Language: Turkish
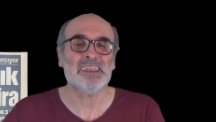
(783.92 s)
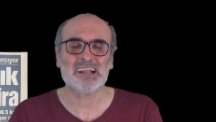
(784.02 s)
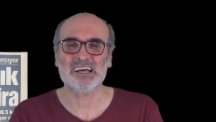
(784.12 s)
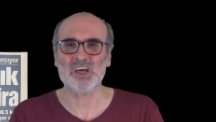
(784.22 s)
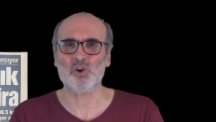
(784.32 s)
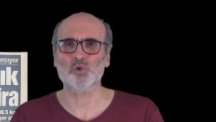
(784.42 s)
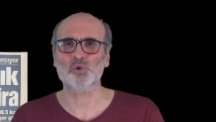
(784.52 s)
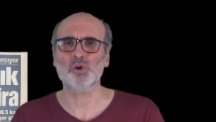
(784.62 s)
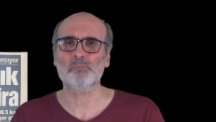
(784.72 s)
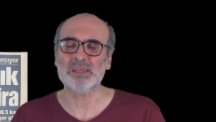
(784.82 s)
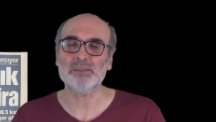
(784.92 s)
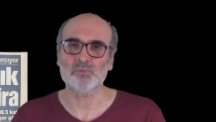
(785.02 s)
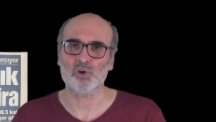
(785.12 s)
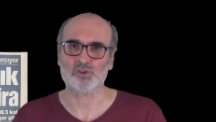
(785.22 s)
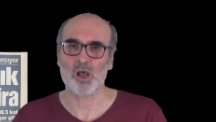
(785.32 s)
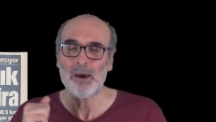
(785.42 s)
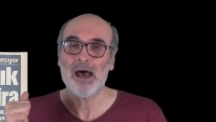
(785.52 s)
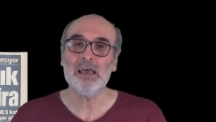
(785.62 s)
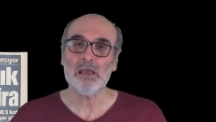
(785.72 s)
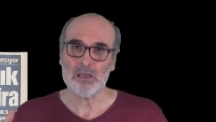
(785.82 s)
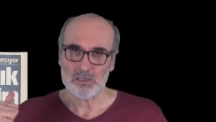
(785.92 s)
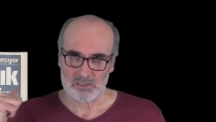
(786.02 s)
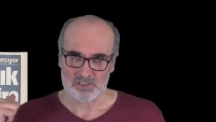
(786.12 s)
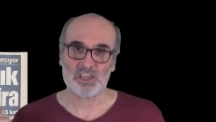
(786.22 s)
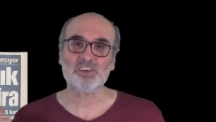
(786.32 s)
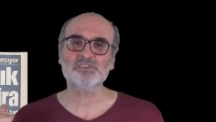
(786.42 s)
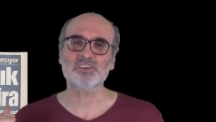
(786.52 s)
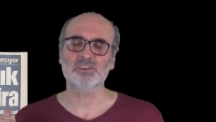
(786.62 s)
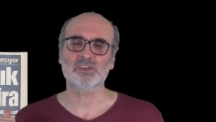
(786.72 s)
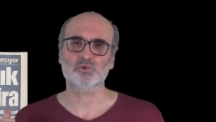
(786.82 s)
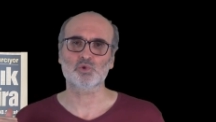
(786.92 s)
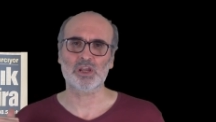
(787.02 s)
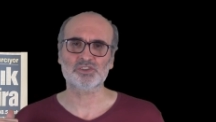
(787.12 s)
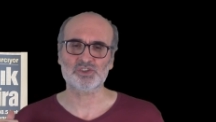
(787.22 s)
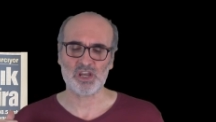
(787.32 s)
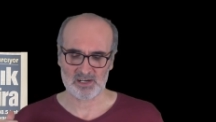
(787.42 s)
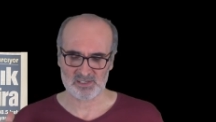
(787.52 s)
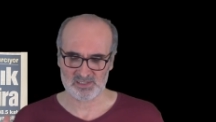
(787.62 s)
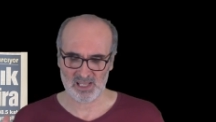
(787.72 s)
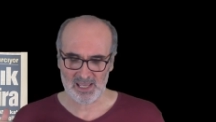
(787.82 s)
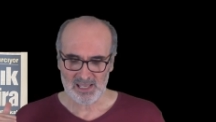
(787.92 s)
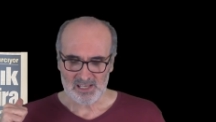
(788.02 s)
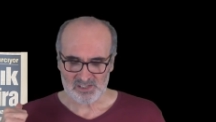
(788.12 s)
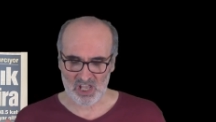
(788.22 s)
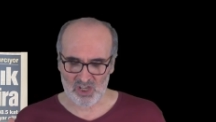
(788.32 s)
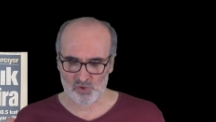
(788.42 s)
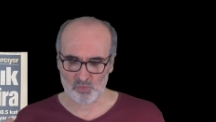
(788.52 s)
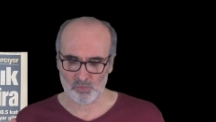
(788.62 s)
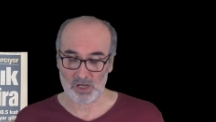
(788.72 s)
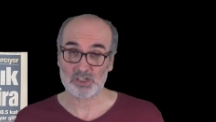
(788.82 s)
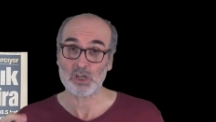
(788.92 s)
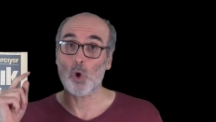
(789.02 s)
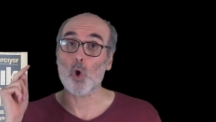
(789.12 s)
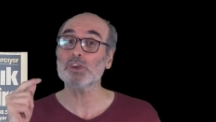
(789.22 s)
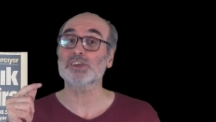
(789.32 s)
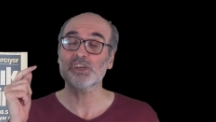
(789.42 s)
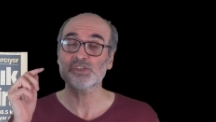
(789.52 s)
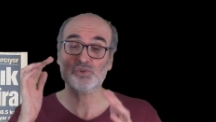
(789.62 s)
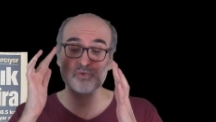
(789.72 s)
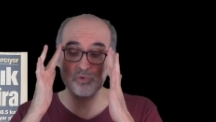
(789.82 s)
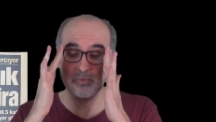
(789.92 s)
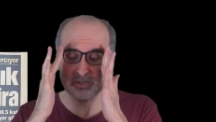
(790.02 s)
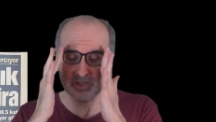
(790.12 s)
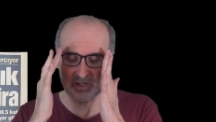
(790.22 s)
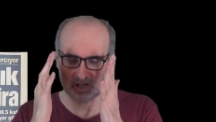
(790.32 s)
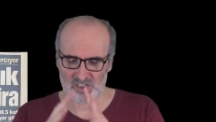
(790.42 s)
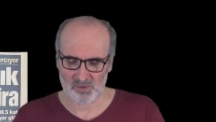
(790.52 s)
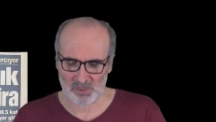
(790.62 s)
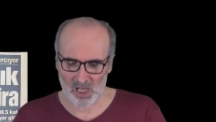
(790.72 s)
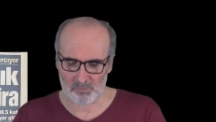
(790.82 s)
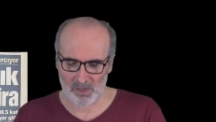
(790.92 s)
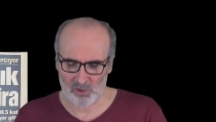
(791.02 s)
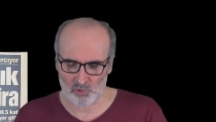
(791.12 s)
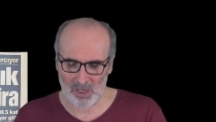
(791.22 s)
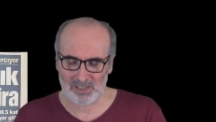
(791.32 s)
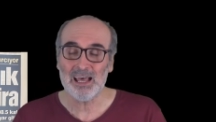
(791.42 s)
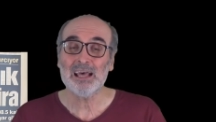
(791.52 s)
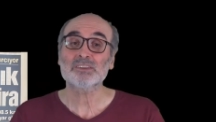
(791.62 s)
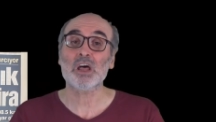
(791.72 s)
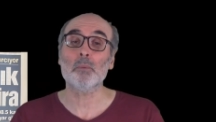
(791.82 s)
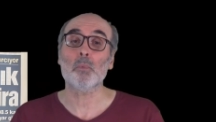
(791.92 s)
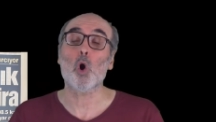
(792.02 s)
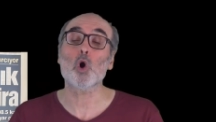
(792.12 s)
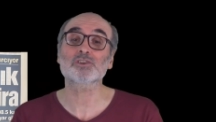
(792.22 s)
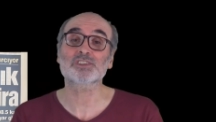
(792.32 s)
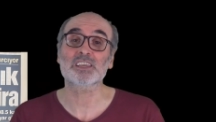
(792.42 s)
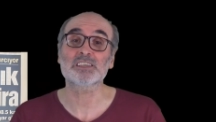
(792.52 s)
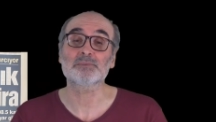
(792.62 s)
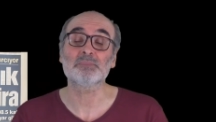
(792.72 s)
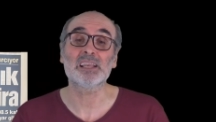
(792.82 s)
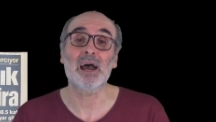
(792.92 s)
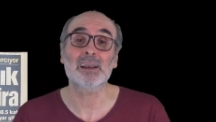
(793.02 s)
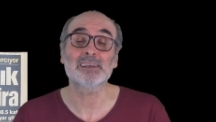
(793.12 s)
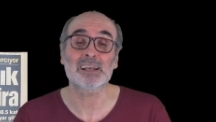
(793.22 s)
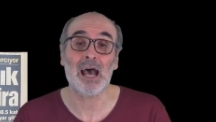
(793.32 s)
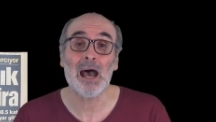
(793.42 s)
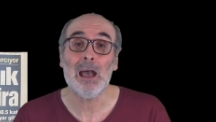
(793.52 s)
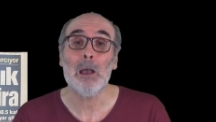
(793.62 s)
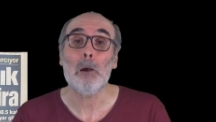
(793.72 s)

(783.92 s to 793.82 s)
ne kadar olduğunu bilmiyoruz ama 8 yıllık süreç içerisinde Sayın Cumhurbaşkanı 12. Cumhurbaşkanı Recep Tayyip Erdoğan tam 18 milyar lira